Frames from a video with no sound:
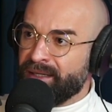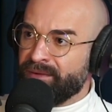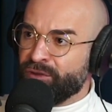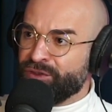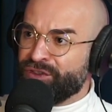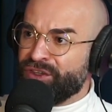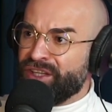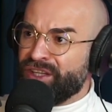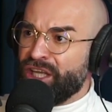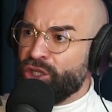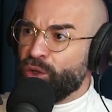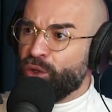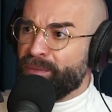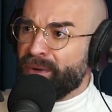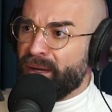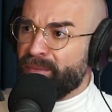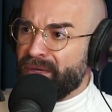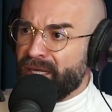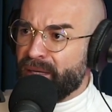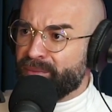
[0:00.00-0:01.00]
você tem
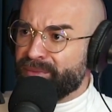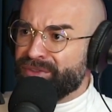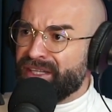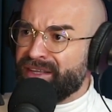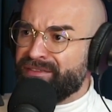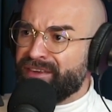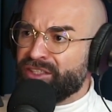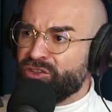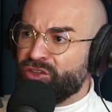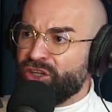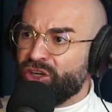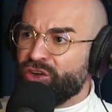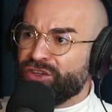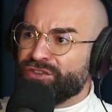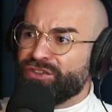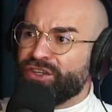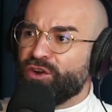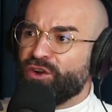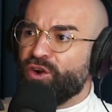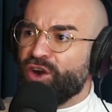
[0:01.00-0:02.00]
dopamina, porque você está fazendo um
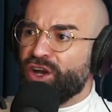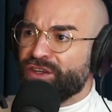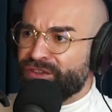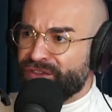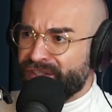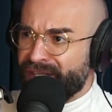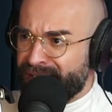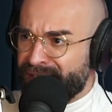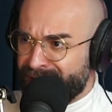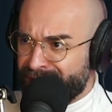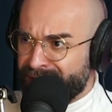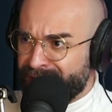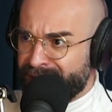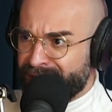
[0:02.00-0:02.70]
negócio que você gosta.